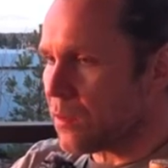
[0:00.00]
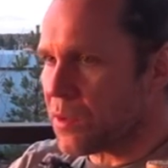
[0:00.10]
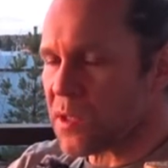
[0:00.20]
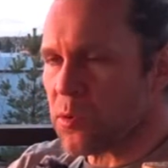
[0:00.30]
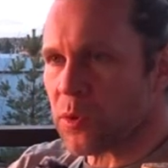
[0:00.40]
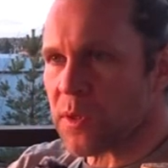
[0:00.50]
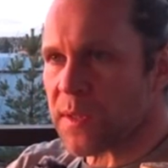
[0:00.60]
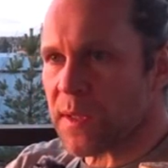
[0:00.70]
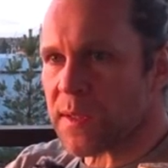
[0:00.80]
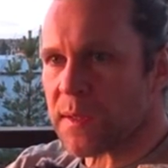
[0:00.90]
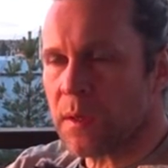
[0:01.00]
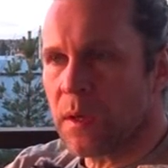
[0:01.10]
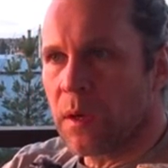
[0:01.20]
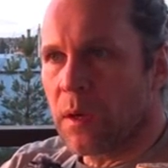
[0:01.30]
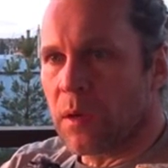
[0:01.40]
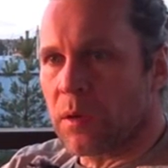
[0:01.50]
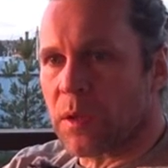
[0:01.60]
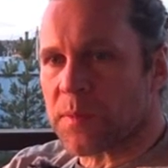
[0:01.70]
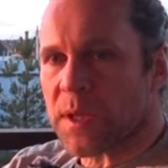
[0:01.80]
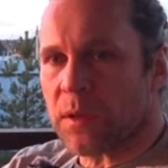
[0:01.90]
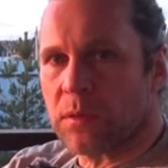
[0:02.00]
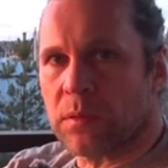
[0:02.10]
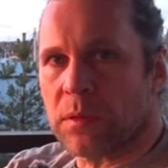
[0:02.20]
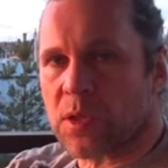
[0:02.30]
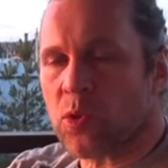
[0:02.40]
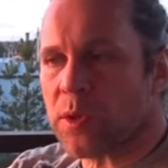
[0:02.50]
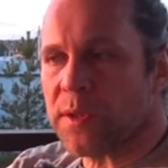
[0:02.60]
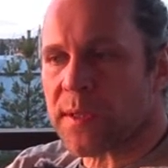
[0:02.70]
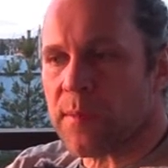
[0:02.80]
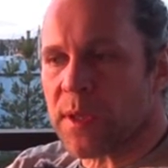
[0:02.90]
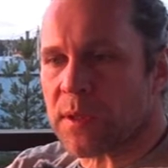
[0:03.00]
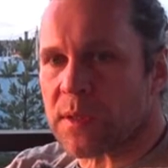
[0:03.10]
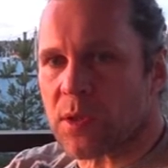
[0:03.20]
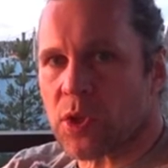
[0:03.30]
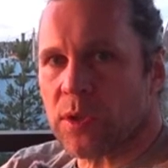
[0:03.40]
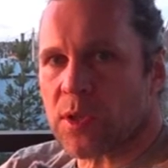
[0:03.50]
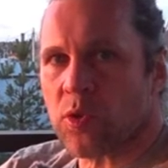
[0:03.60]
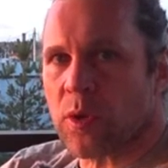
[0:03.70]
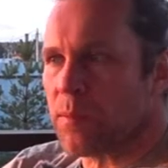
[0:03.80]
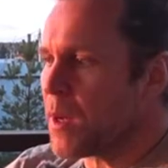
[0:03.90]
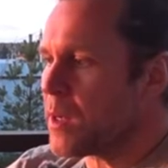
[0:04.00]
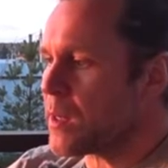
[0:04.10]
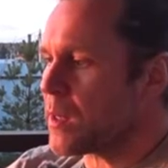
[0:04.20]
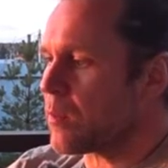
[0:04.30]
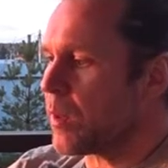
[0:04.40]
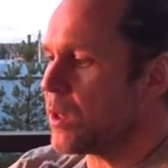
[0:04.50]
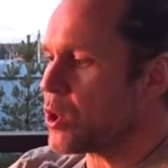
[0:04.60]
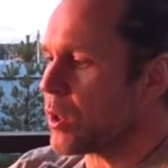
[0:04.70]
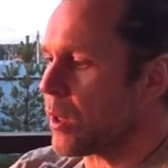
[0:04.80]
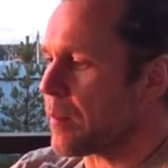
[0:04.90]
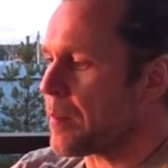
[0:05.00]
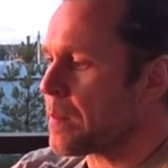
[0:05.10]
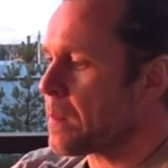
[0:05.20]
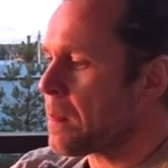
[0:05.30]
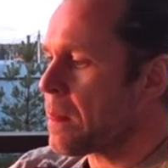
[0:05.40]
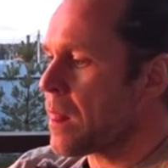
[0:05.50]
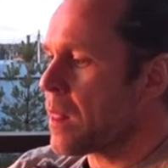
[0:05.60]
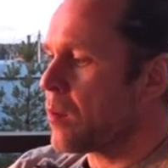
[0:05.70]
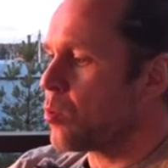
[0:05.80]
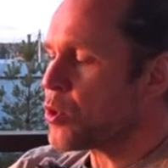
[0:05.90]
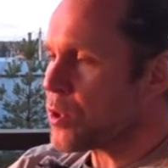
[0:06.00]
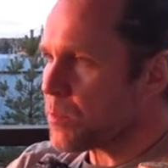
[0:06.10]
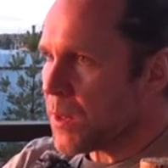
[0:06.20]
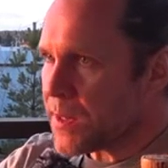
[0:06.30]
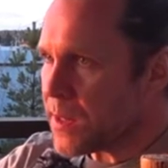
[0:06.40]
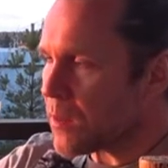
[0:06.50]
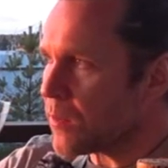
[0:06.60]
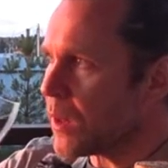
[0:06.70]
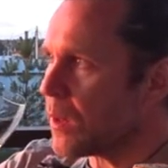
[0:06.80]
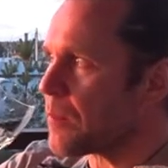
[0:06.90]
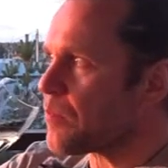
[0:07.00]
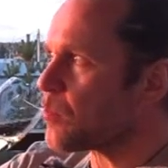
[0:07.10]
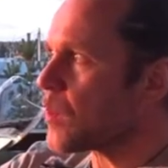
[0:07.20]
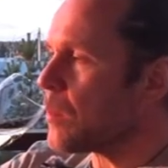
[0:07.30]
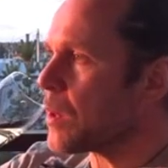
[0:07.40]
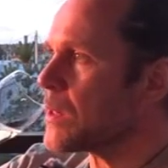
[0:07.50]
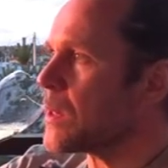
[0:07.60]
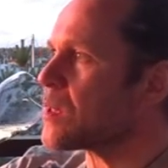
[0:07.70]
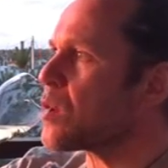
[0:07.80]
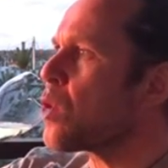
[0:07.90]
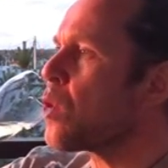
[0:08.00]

кислотность здесь, я бы сказал, настолько незаметно, совершенно настолько мягкая, гармоничная, очень сбалансированный образец.